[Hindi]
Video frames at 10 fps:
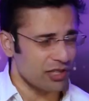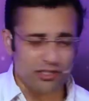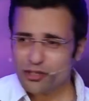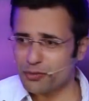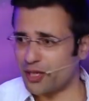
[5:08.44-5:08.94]

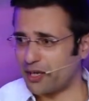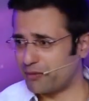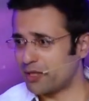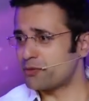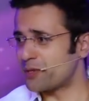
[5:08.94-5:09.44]
सच सच बताना
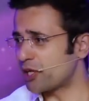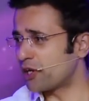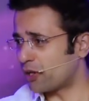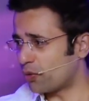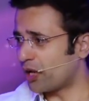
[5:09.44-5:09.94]
मतलब स्पेशली
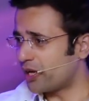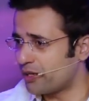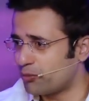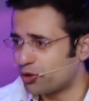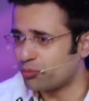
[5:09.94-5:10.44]
लड़कों के लिए
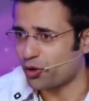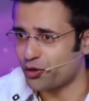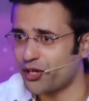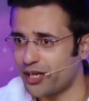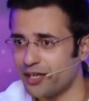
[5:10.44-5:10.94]
ये बहुत
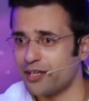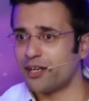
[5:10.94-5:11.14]
इंपॉर्टेंट है